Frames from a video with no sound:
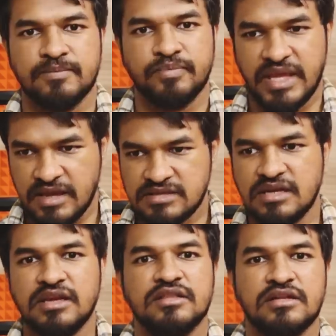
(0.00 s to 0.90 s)
இந்த கேஸை
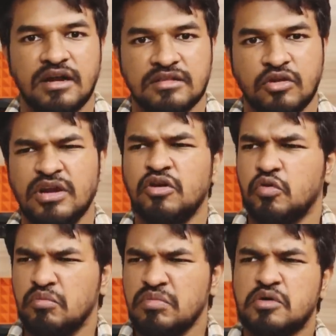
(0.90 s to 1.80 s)
நீங்கள் எடுத்து நடத்தணும் ஏன்னா
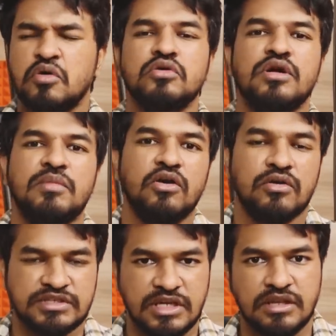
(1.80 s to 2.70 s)
ரொம்ப கொடூரமான ஒரு
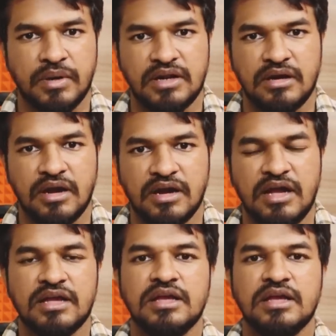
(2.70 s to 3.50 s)
விஷயத்தை பண்ணியிருக்காங்க